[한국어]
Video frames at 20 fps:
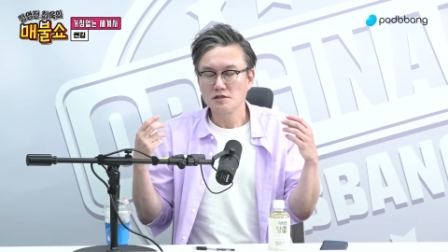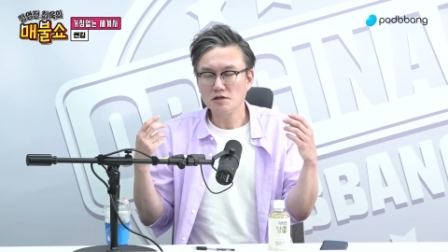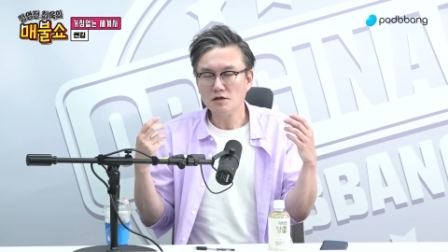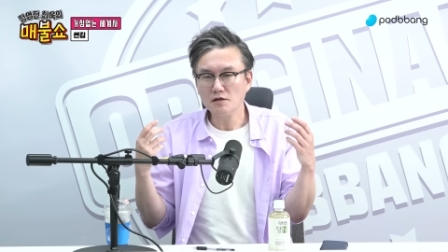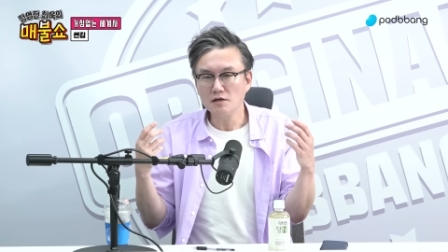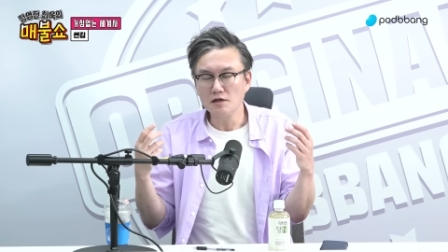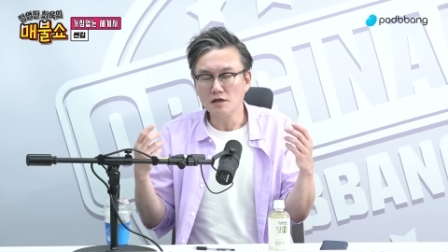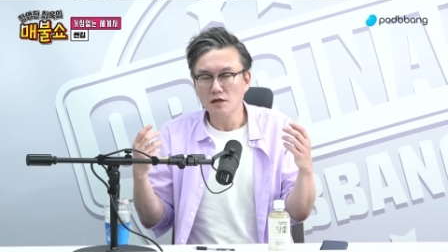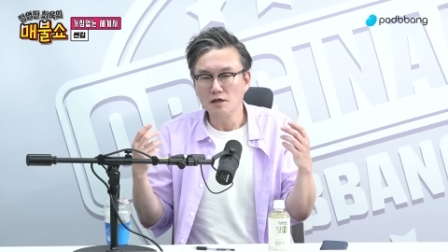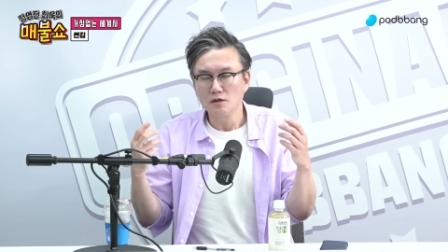
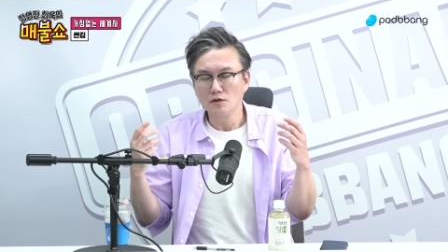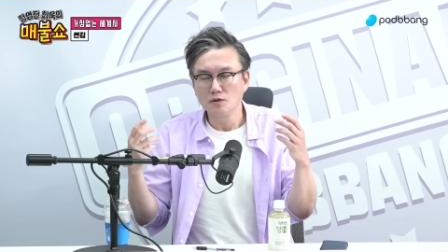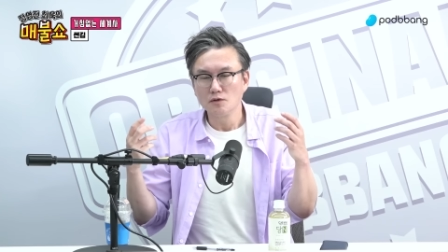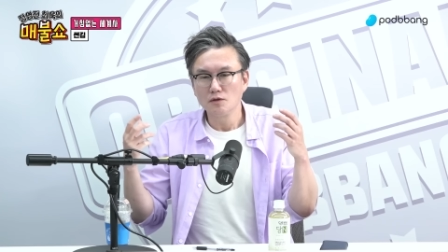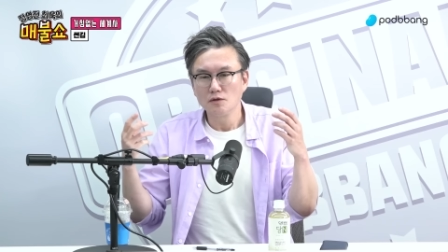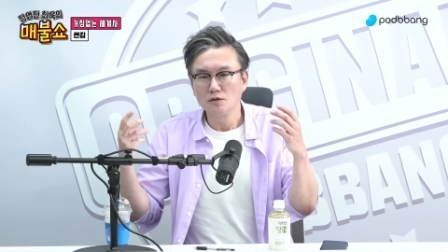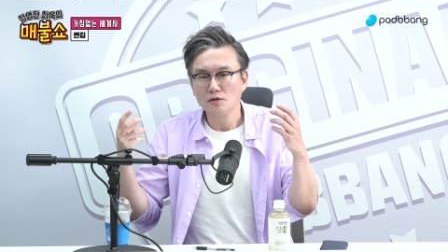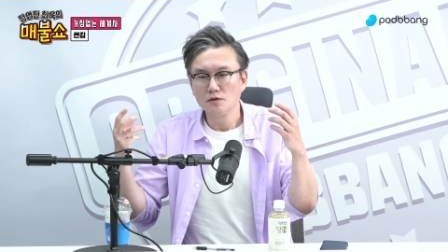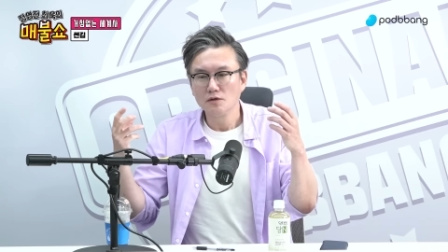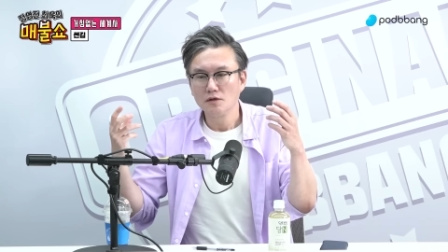처,
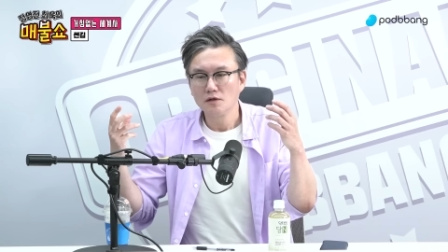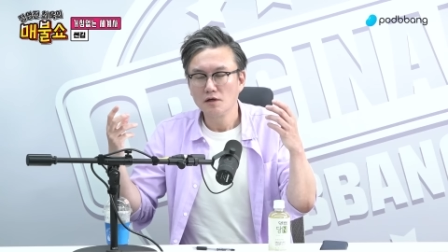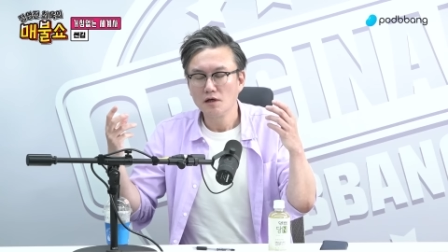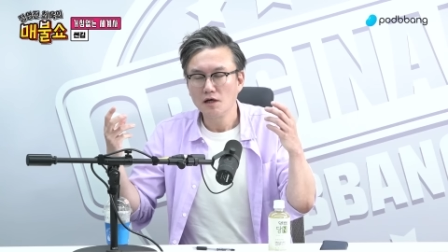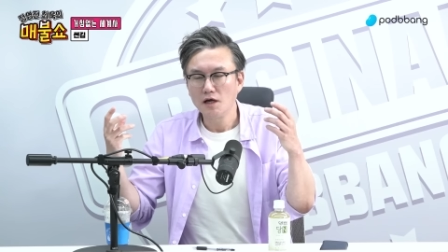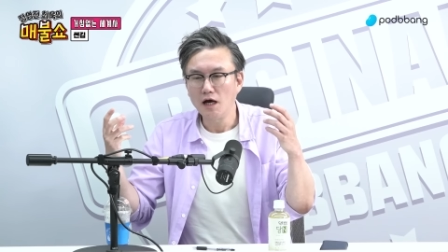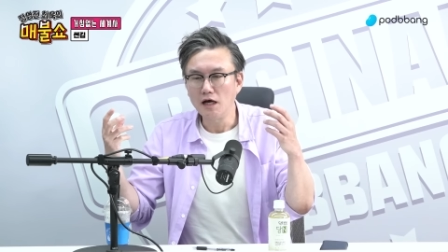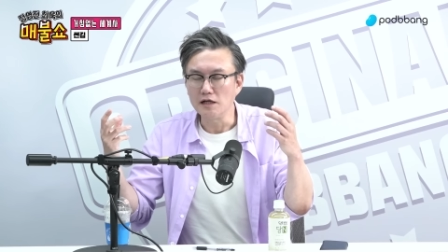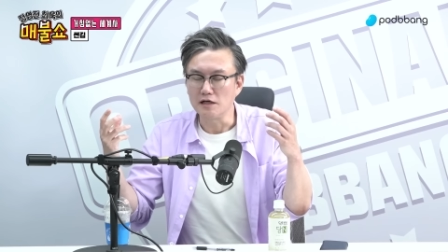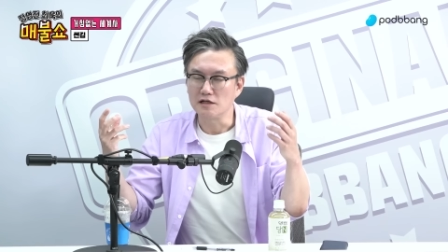
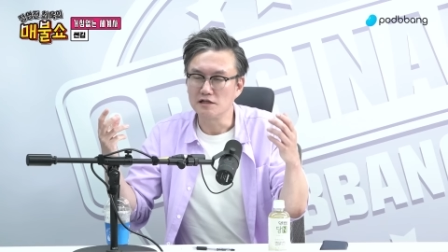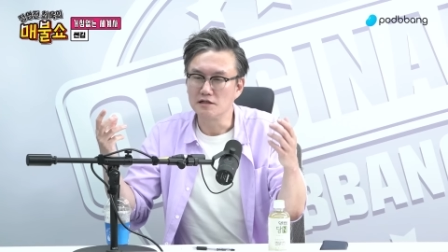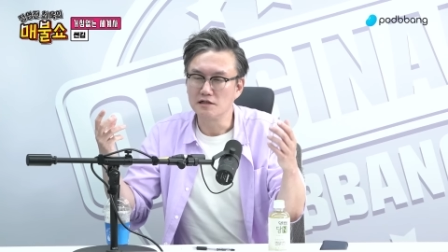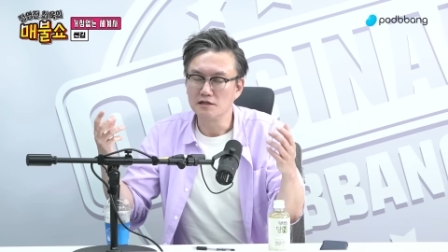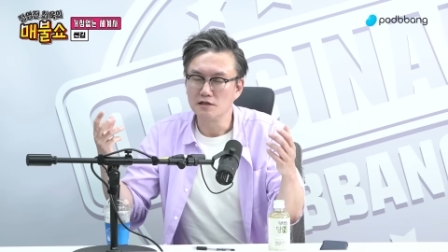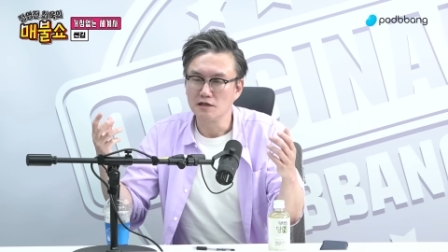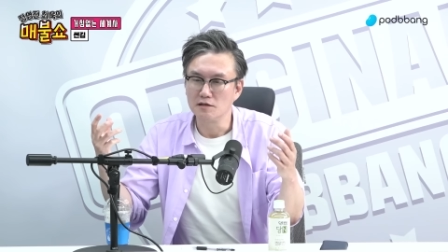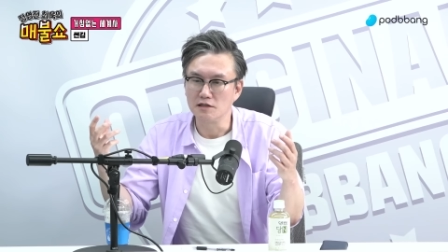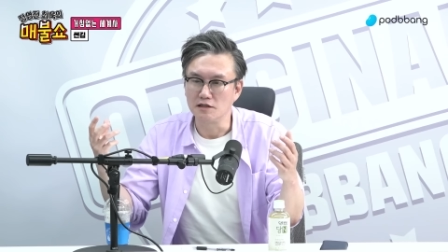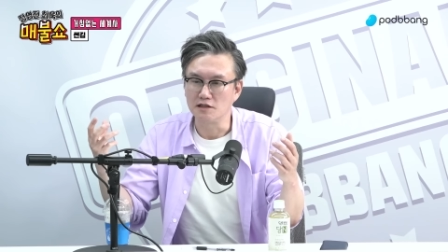아니
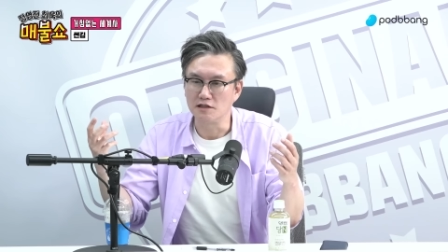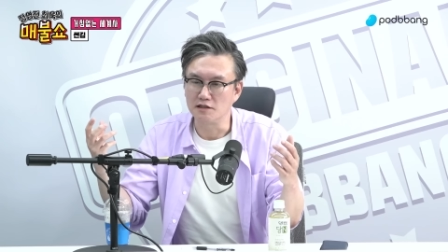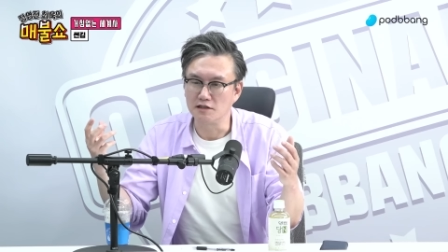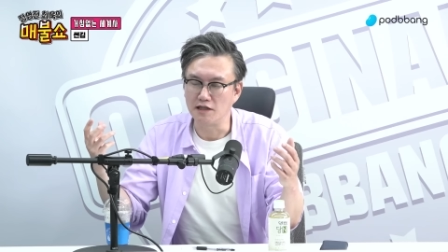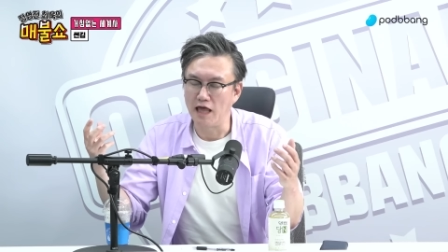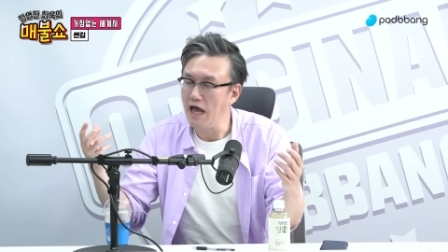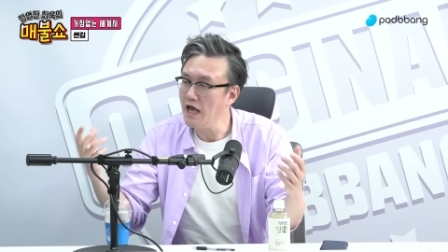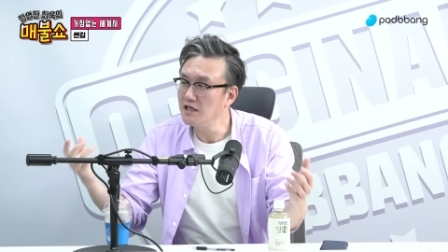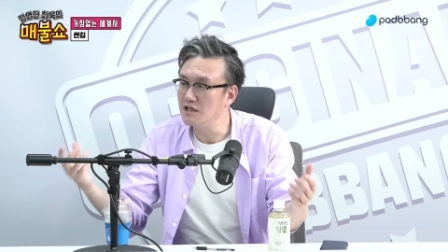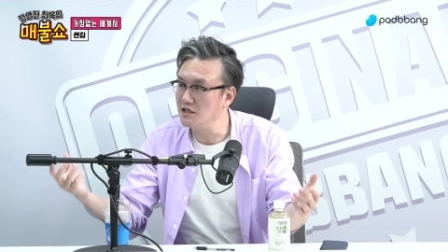
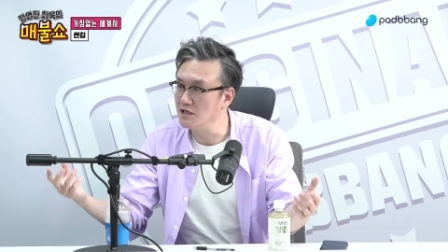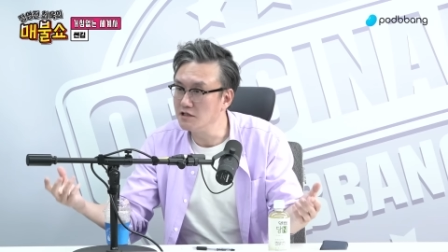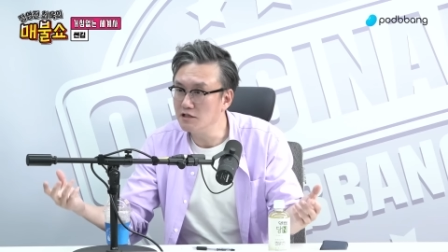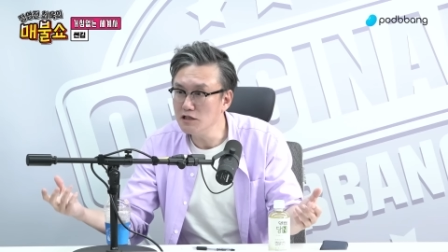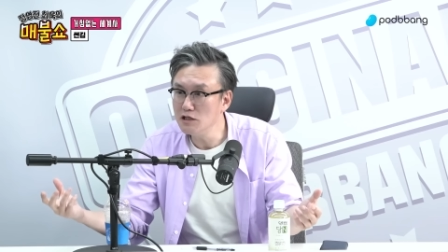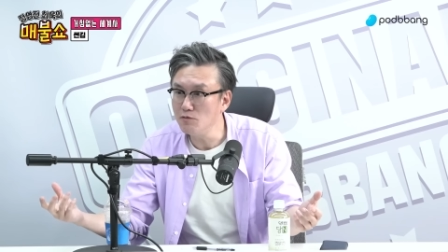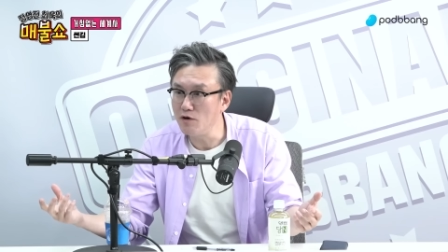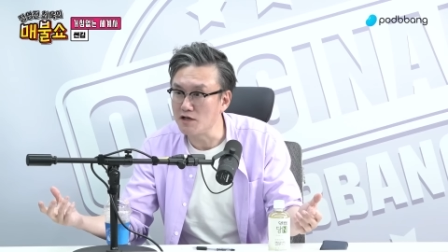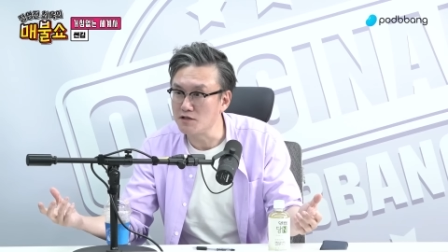대기근이